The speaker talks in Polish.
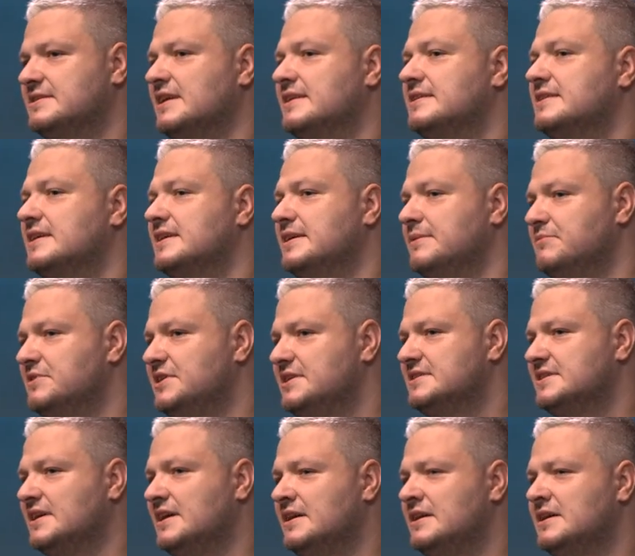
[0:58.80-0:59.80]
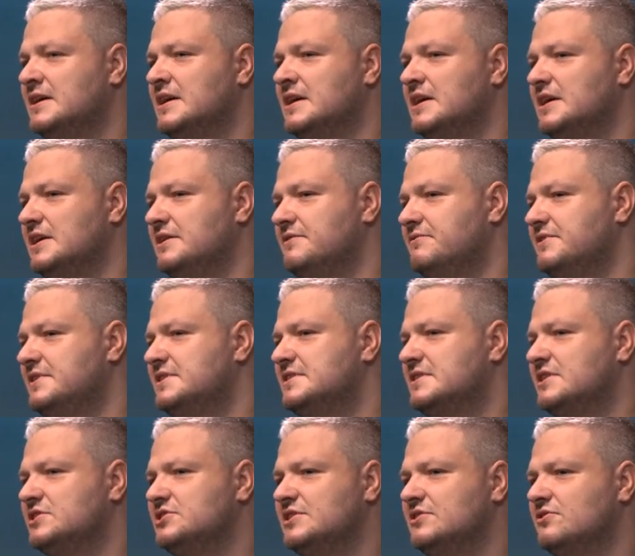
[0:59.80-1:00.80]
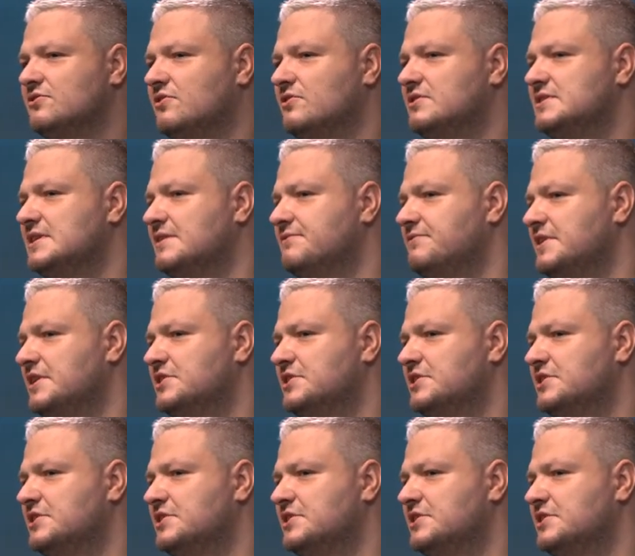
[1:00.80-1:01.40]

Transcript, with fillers: ta tajemnica i widz też nie do końca wie,